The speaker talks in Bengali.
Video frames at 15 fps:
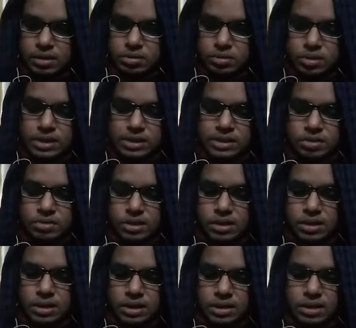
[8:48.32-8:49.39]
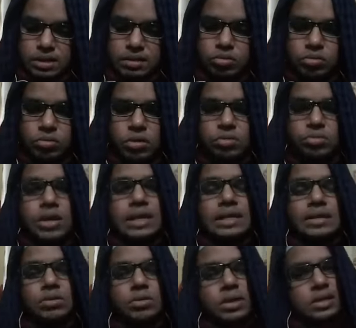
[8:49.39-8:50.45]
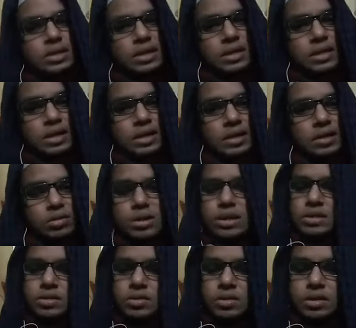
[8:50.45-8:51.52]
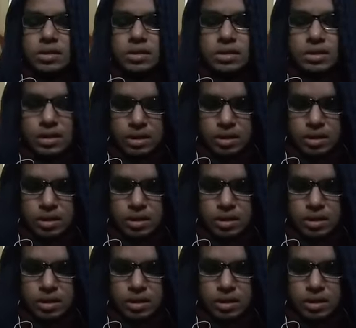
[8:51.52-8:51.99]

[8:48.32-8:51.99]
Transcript: ونشهد أن لا إله إلا الله وحده لا شريك له ونشهد أن